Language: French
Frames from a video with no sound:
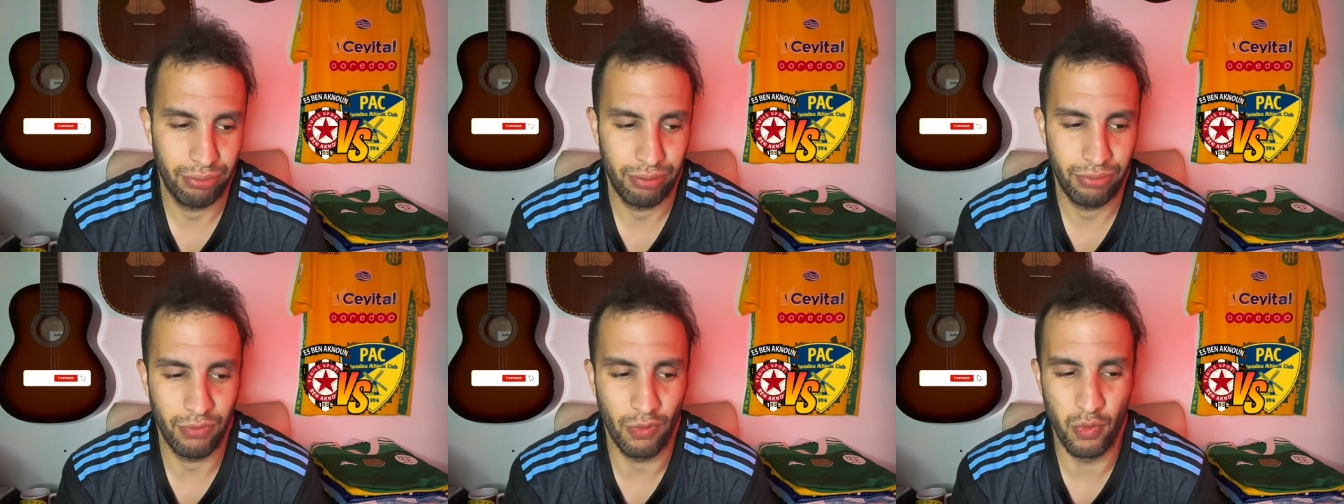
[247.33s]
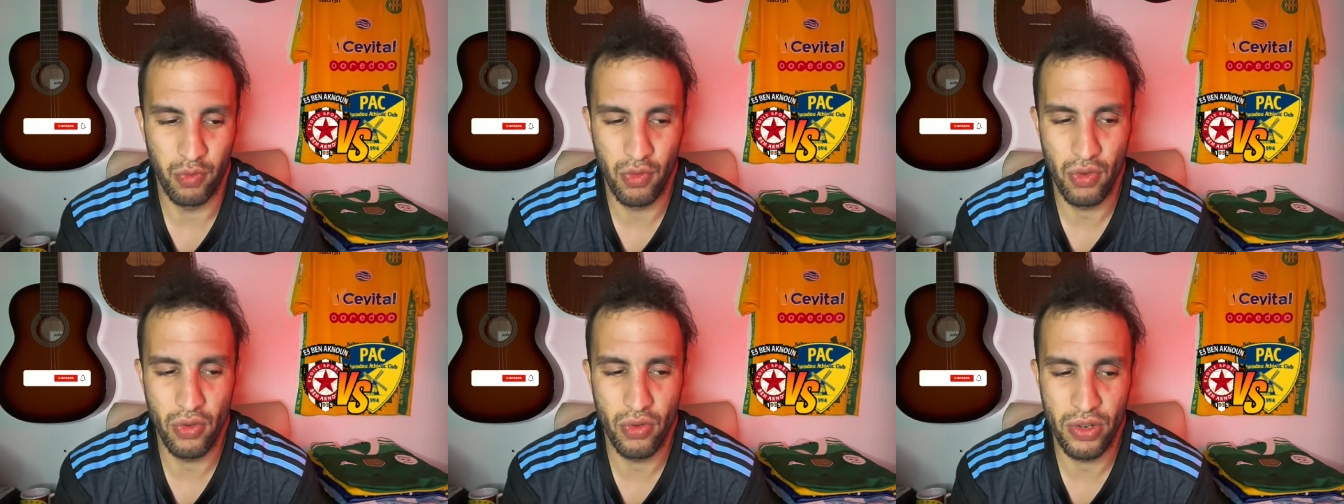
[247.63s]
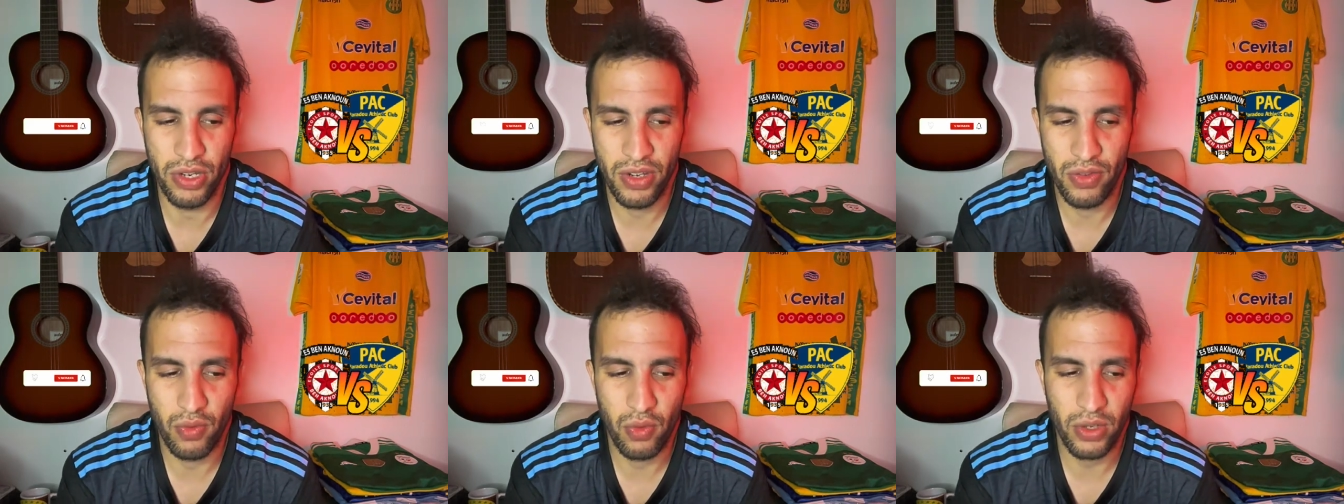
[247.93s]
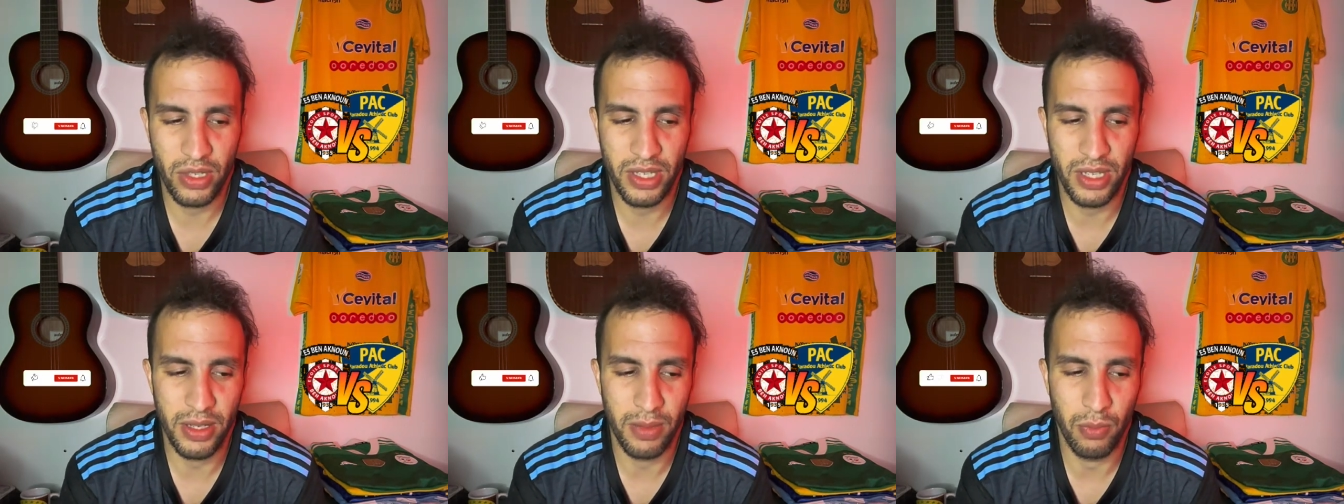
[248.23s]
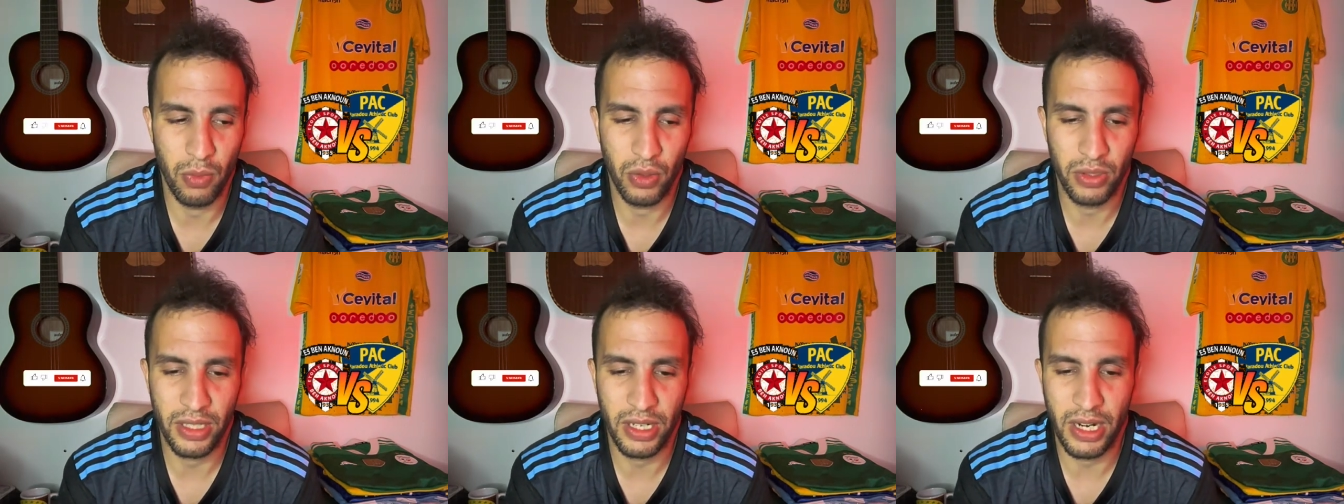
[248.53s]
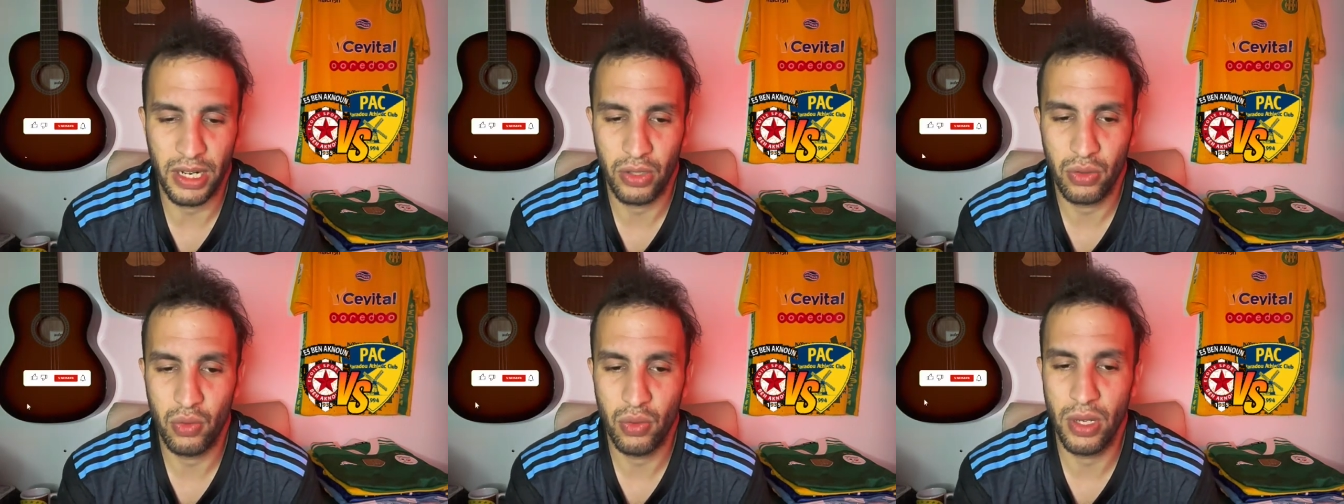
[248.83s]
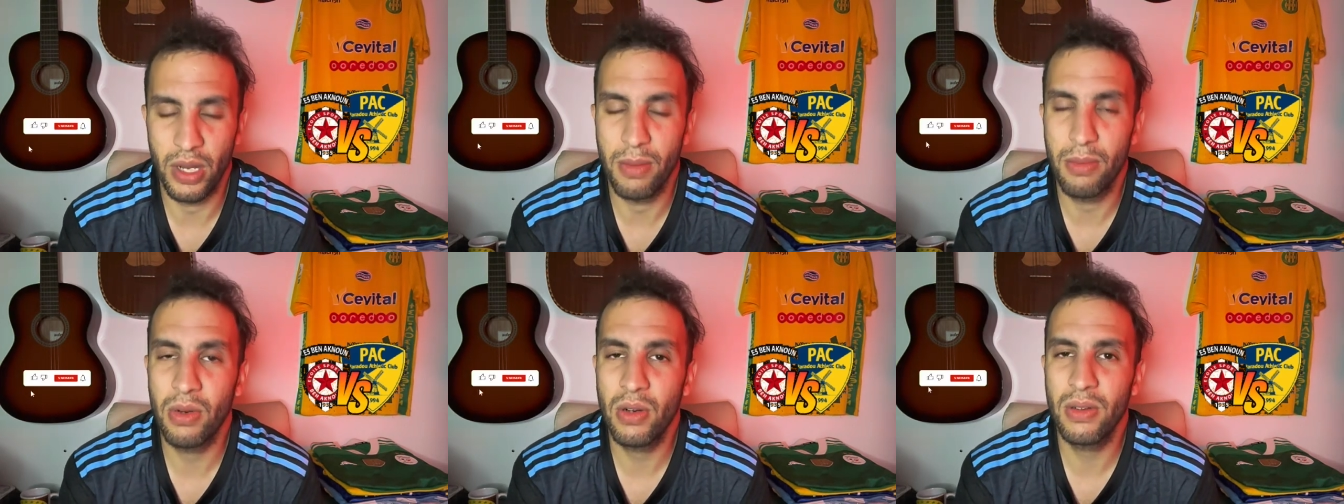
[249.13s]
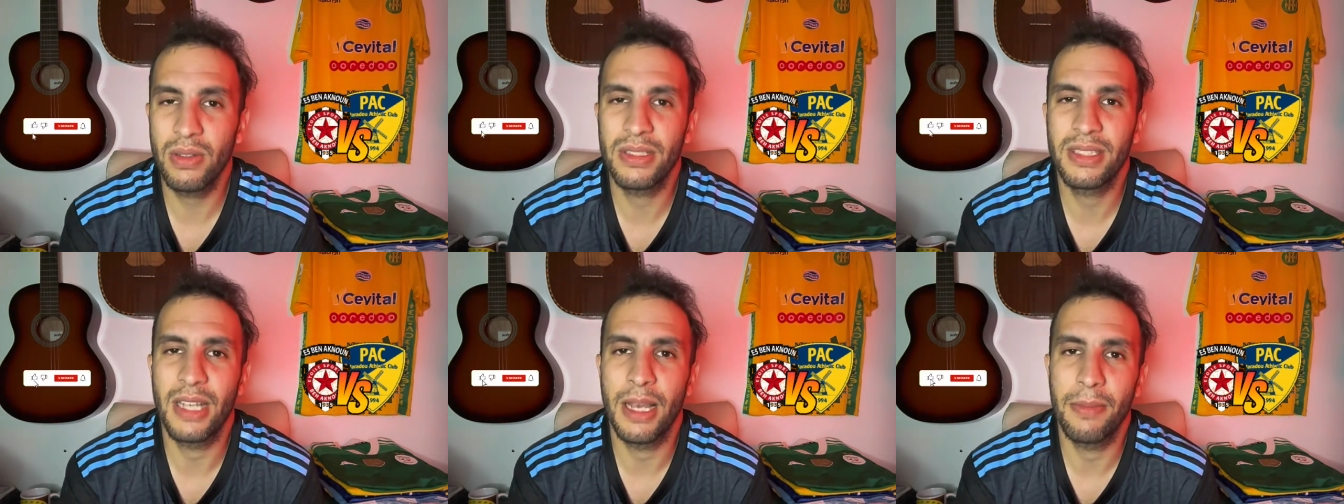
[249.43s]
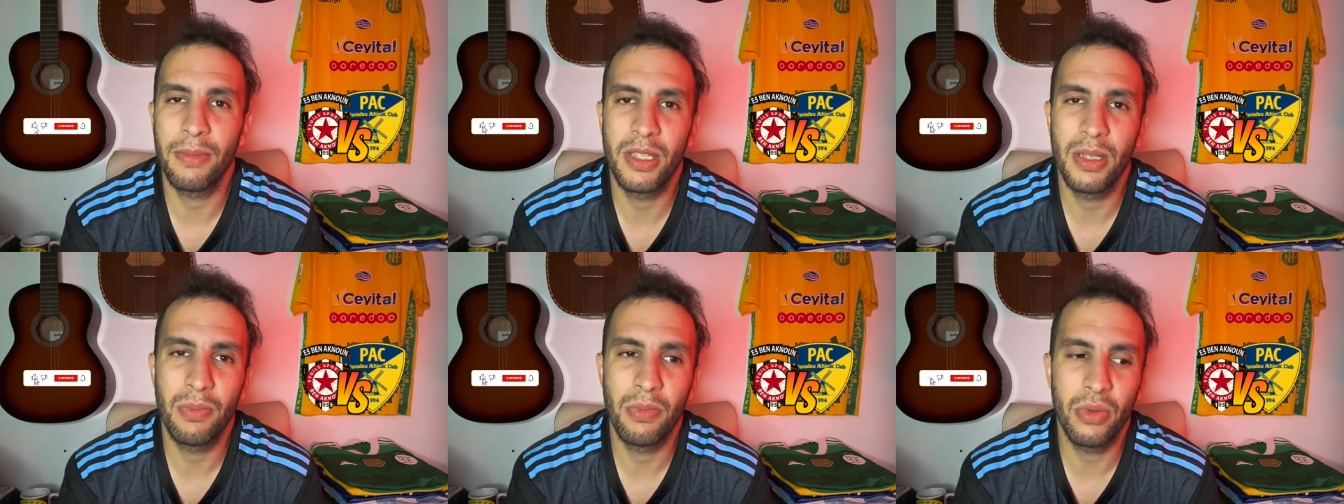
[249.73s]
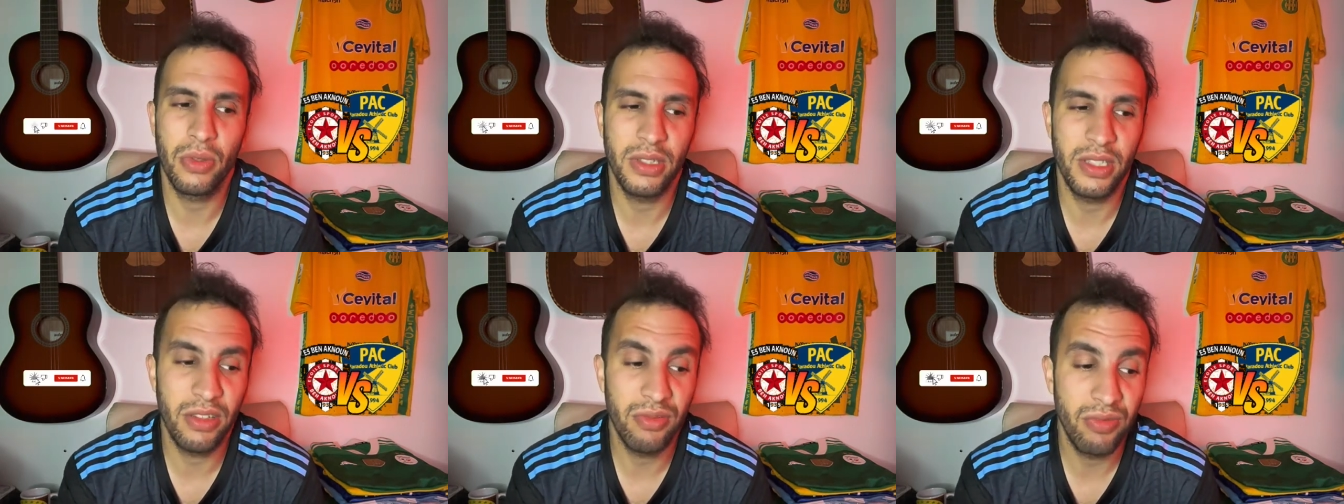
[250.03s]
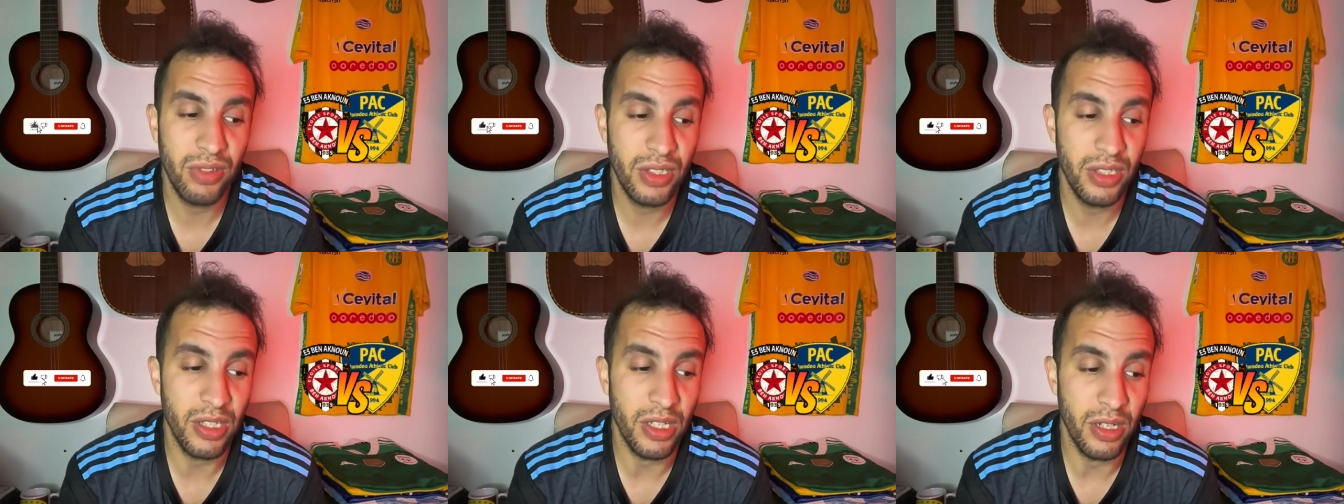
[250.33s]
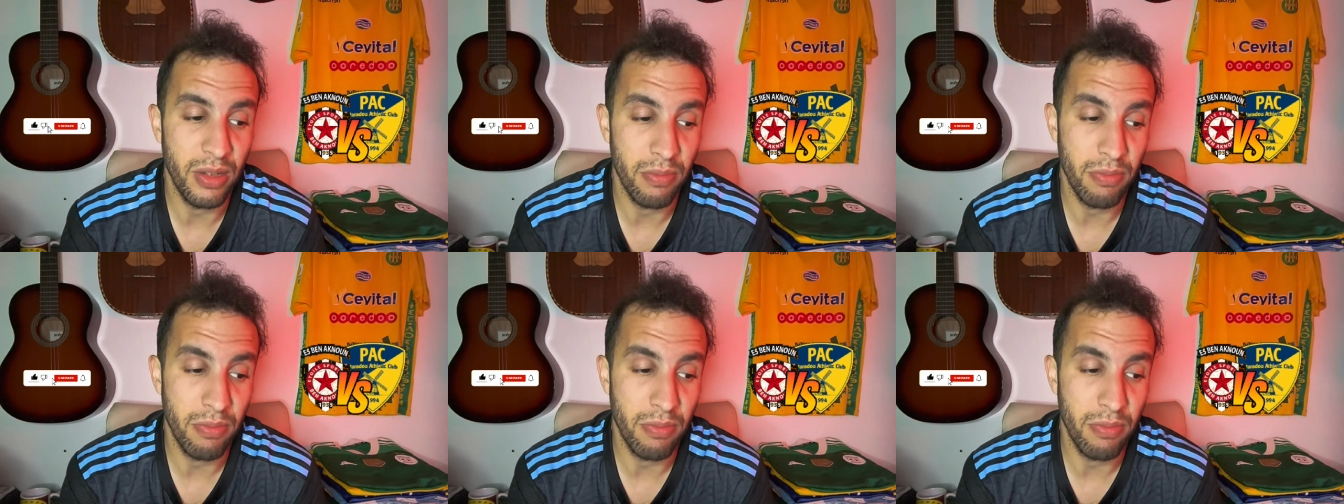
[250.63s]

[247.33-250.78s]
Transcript: vu le niveau qui est montré actuellement, c'est un petit peu difficile.